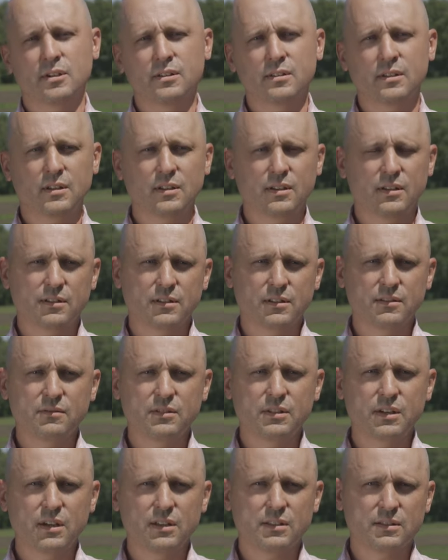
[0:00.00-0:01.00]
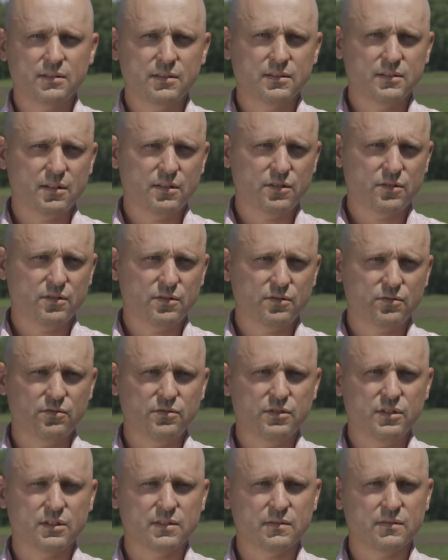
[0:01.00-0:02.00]
она надвигается достаточно
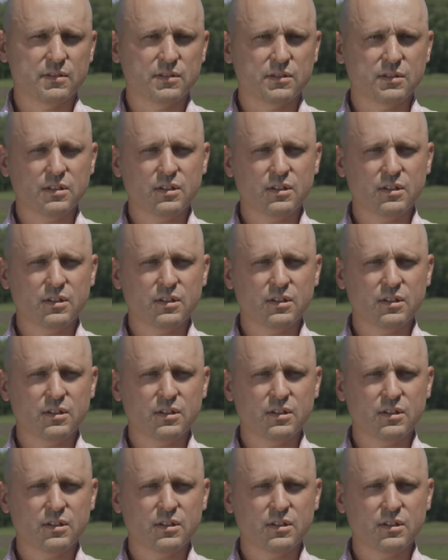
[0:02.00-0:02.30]
существенно.